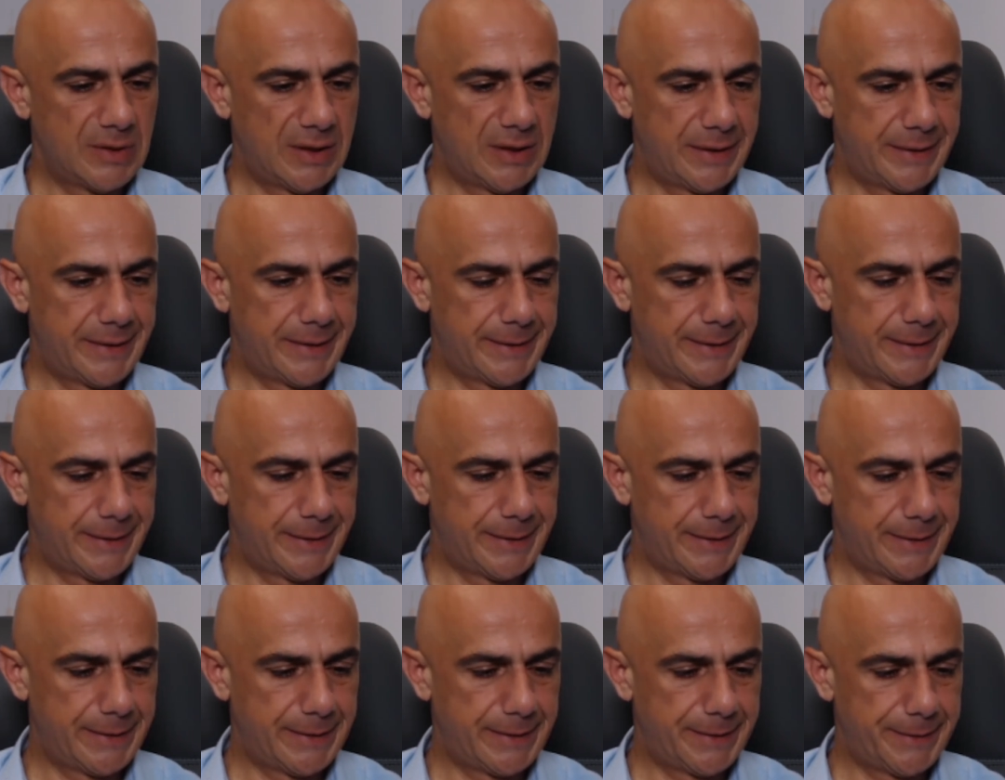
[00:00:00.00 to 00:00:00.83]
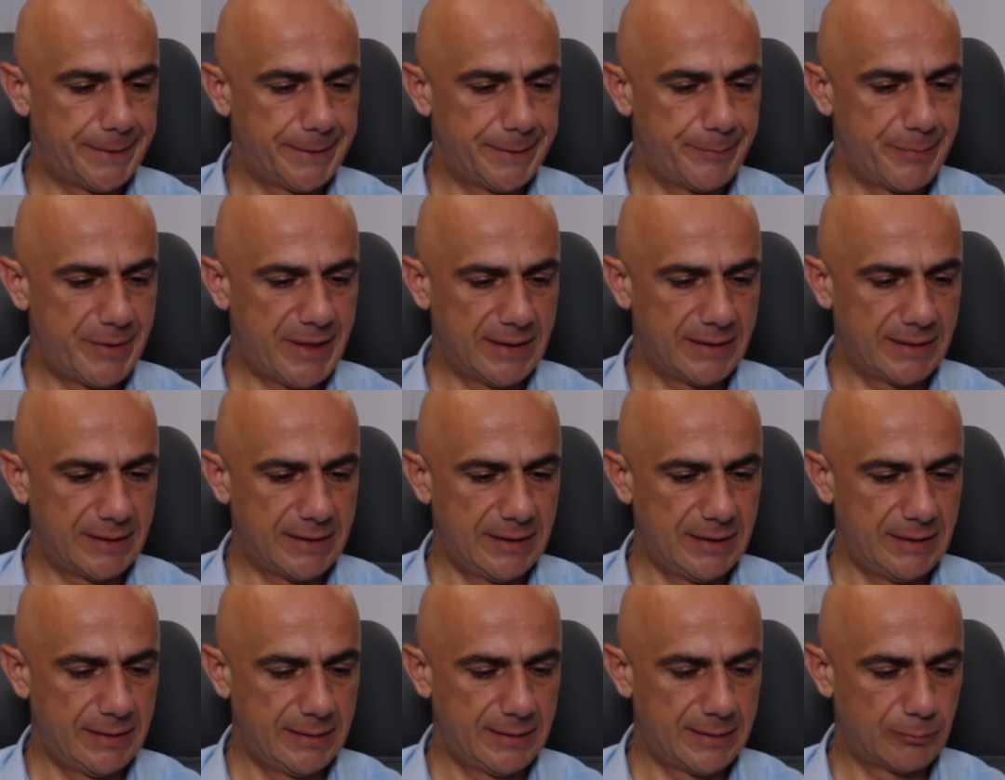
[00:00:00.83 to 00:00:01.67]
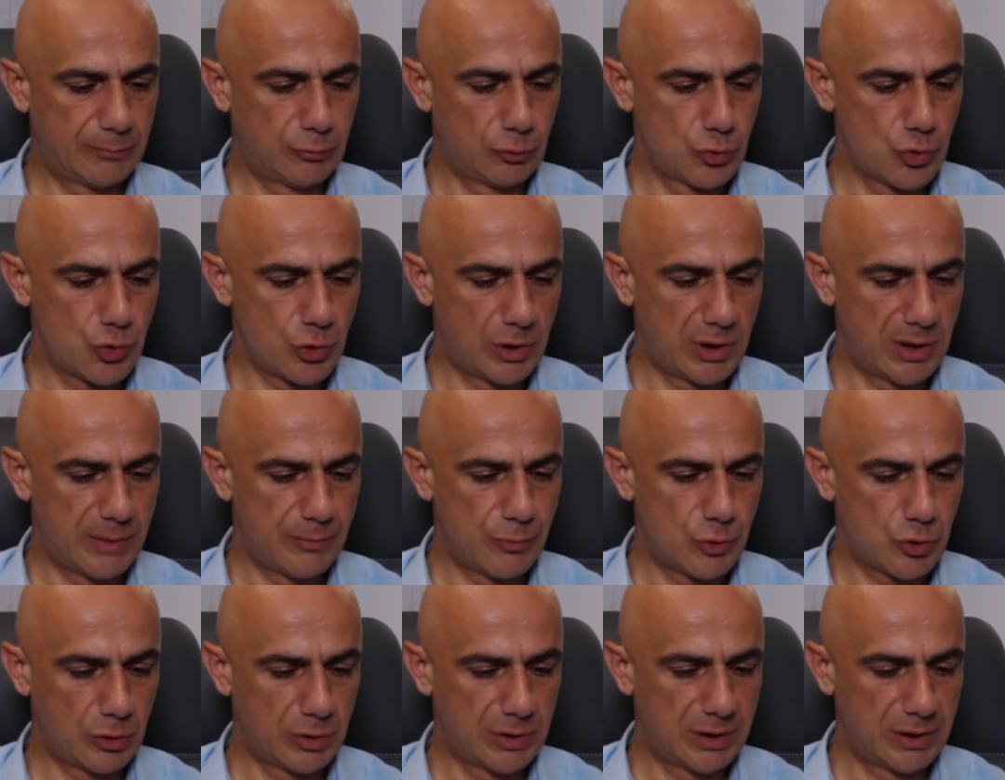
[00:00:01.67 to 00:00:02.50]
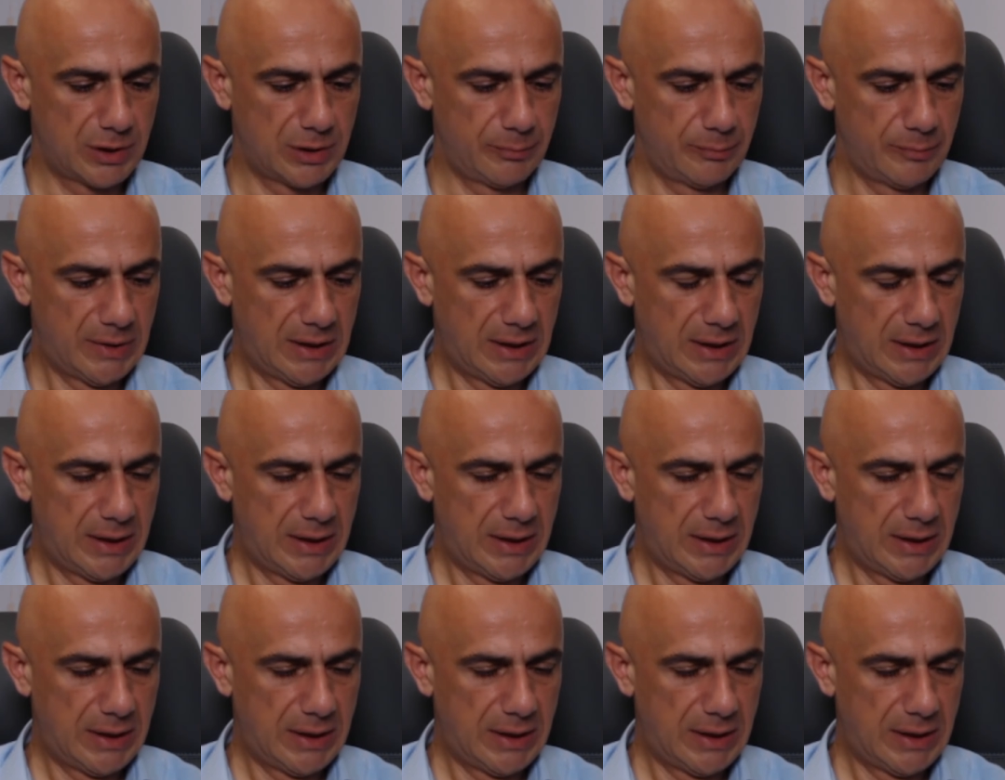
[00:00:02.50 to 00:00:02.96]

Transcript: Ee, Brent ile ilgili de bunu söylemiş olalım.